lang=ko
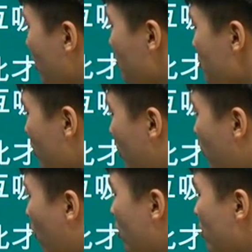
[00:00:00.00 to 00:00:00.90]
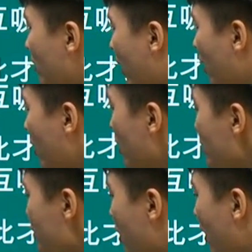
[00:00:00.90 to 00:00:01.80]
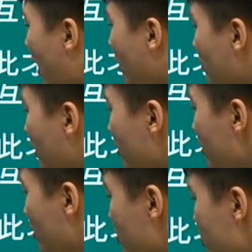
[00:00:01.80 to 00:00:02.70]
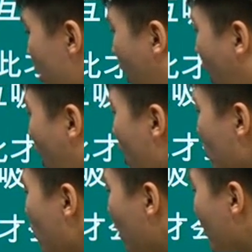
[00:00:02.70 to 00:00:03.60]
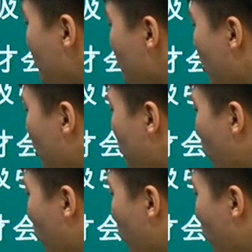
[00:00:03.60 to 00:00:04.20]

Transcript: 여러분 저희가 뭘 의미해요? 쩌의 의미죠. 쩌. 똑같은 거는